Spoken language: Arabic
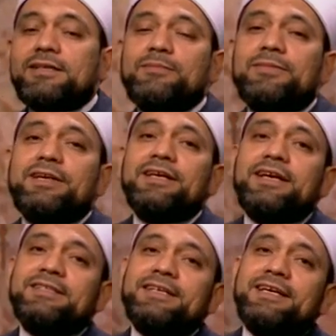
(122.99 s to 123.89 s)

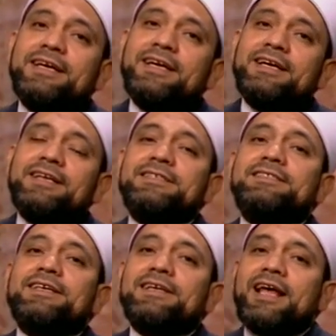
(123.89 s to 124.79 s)
بنية
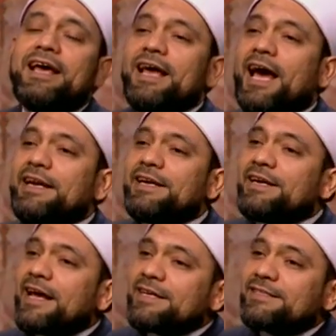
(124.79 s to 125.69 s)
الاستغناء عن
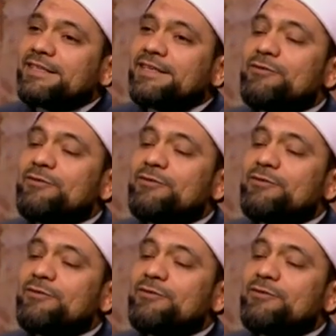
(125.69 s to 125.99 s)
الناس